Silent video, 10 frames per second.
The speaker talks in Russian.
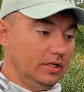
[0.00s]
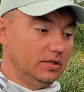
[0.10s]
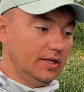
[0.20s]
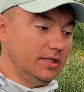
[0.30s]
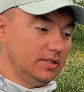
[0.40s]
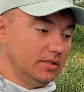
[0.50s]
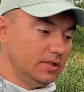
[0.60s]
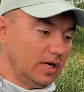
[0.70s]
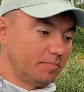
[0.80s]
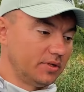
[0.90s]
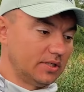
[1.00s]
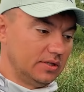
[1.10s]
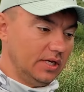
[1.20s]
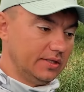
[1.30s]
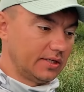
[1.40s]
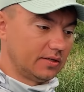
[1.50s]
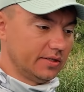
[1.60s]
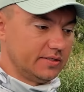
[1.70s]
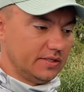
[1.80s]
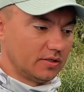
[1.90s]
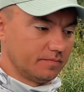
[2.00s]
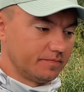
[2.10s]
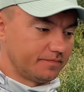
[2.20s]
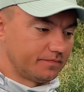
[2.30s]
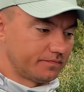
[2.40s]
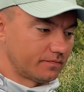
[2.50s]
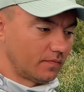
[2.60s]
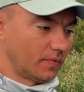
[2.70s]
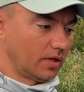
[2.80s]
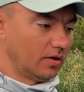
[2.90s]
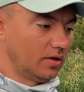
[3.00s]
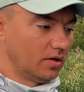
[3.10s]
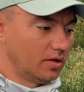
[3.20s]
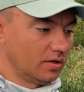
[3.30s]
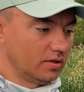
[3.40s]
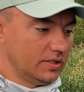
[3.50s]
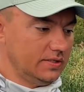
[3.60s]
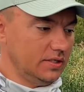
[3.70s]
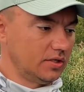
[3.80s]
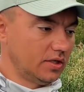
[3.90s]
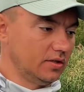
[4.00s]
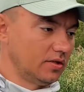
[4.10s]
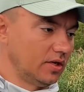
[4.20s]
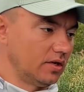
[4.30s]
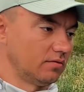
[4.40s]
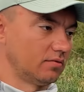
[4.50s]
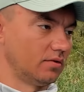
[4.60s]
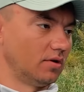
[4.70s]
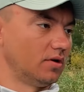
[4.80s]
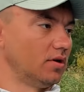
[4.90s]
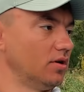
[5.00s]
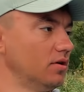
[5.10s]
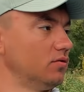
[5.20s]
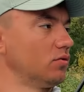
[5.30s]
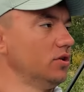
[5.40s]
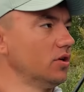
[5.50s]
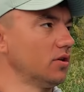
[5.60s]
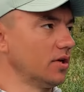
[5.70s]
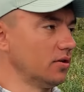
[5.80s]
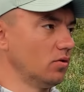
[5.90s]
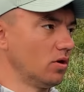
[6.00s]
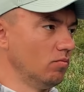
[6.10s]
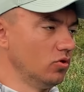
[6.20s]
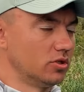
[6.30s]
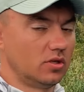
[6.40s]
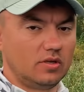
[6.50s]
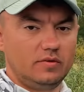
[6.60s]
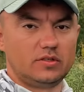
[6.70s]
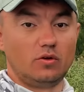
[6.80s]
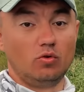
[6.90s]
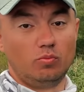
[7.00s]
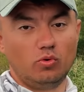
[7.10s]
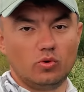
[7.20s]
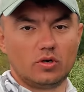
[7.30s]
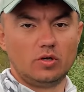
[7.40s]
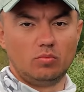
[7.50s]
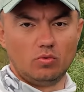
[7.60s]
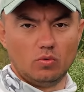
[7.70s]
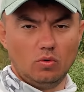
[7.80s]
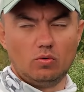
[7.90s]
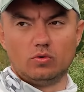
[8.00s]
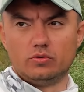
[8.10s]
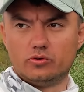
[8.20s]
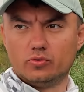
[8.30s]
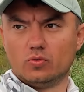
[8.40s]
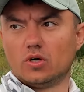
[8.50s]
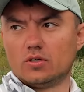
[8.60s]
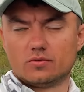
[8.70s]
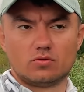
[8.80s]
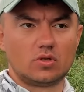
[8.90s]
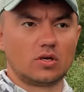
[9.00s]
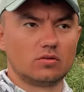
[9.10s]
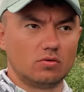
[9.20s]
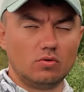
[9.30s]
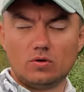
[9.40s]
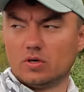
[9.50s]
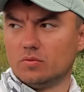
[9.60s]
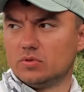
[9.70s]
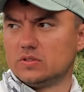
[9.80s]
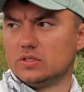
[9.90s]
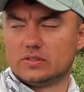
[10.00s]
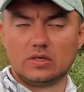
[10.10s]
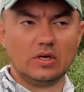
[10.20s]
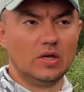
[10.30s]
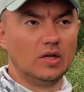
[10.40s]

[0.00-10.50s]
И третий этап это Дельта Классик. Э, Классик это э, турнир, на котором можно ловить любую рыбу, окунь, щука, судак. Другой рыбы здесь